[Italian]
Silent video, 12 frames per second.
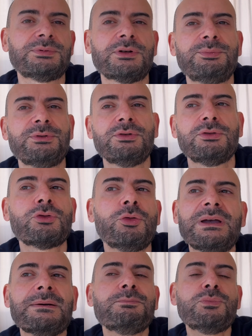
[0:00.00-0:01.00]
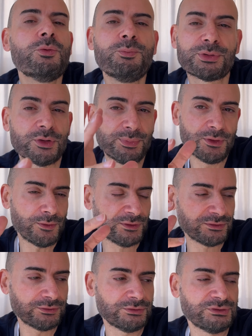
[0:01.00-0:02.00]
proprio come buon
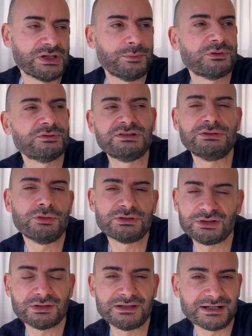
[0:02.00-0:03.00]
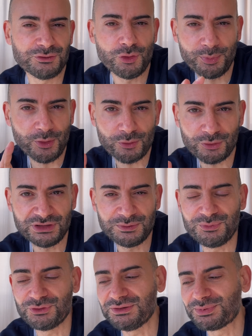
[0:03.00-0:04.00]
proposito, diciamo così, io credo poco nei
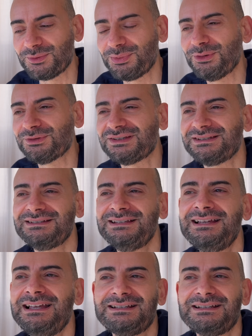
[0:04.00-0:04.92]
buoni propositi,